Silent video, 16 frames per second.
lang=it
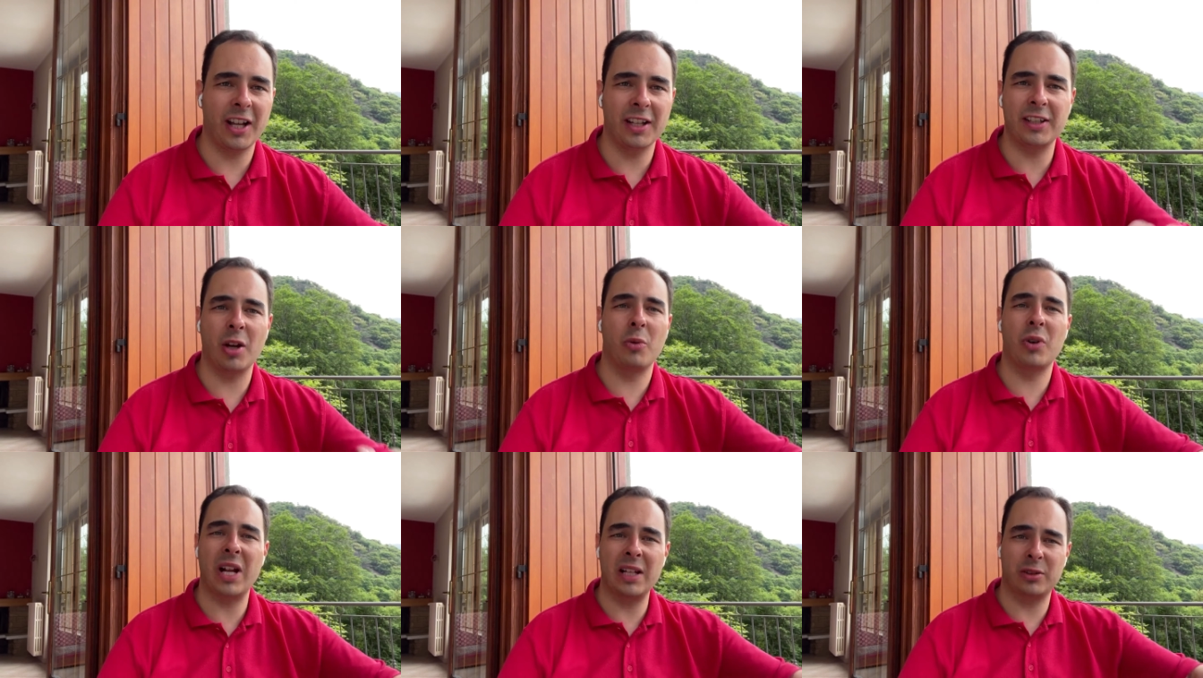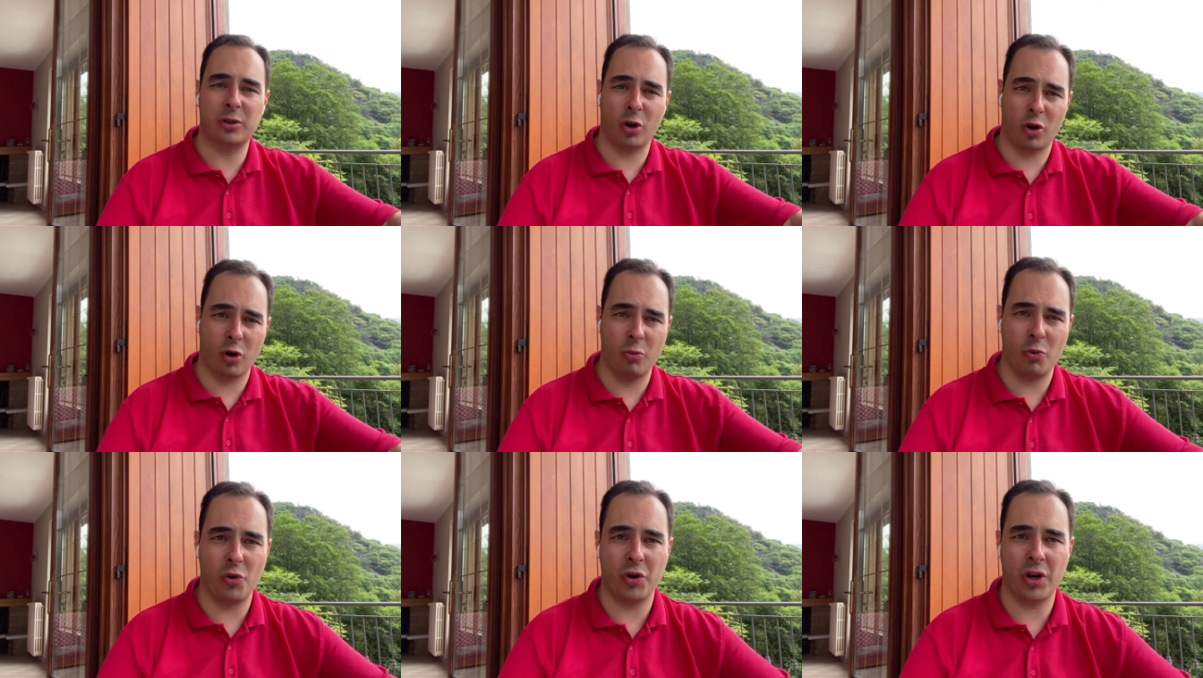ed è un altro
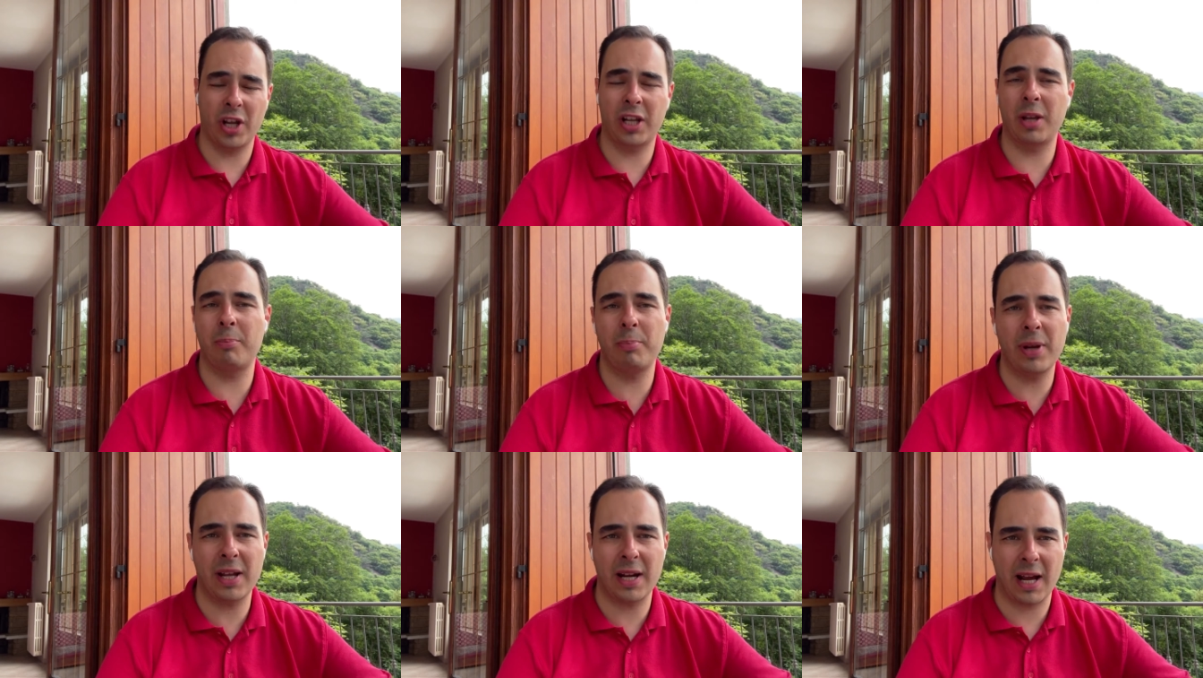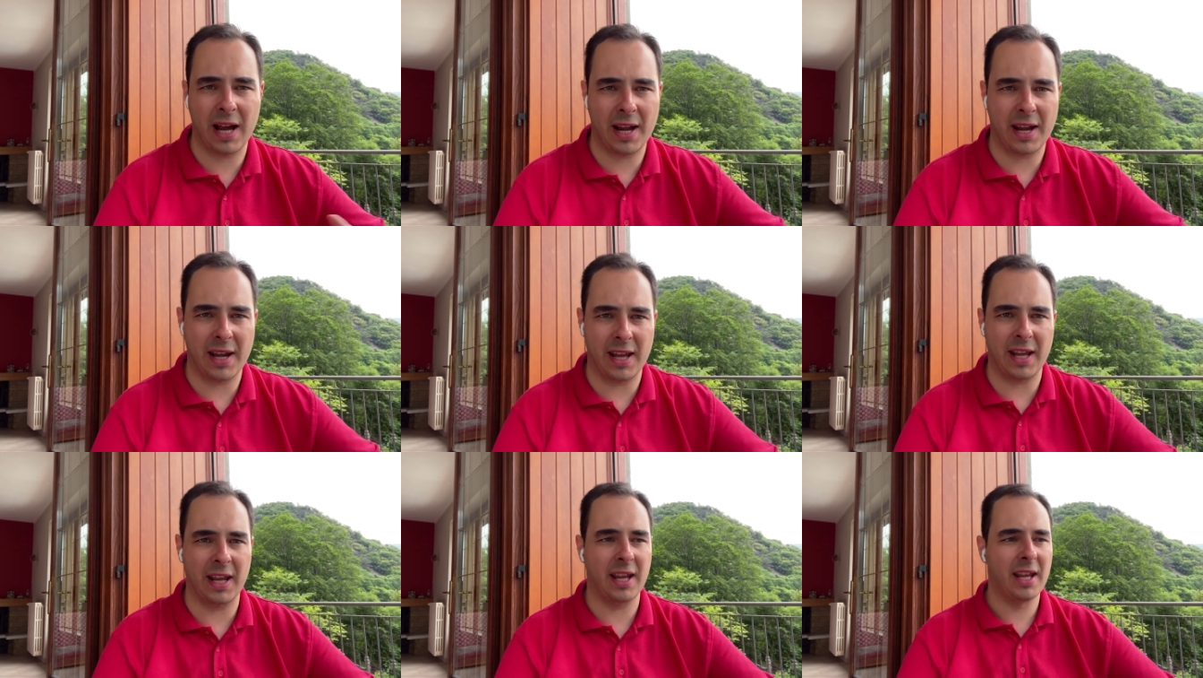comune che per
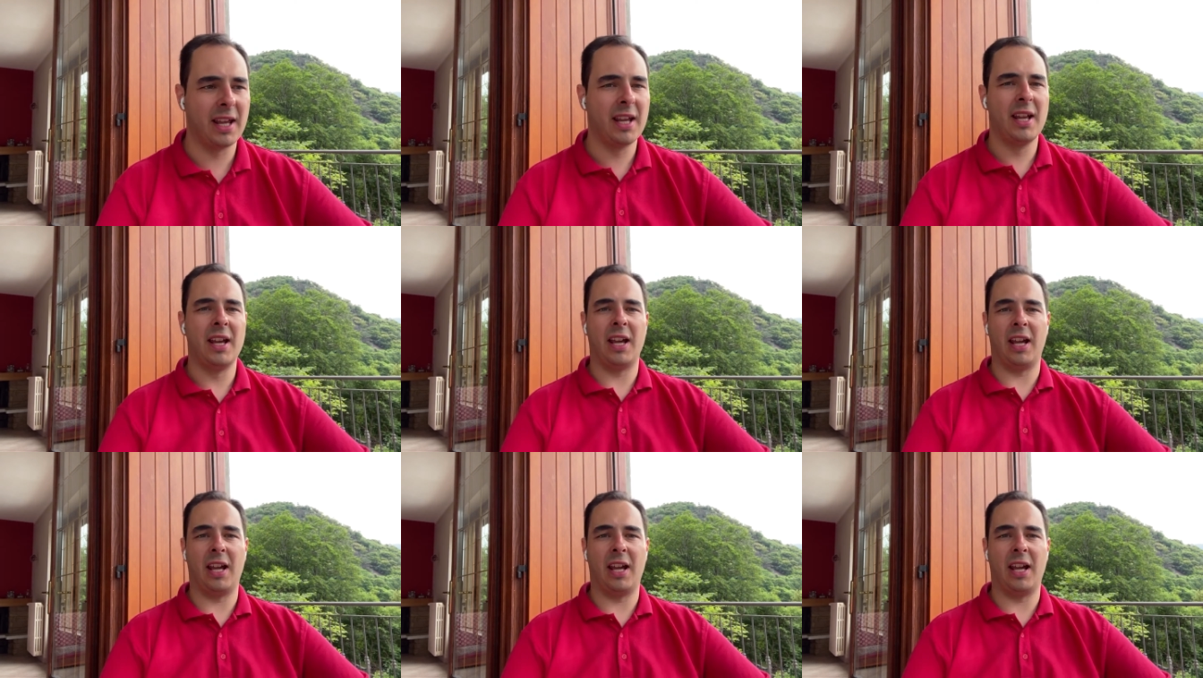anni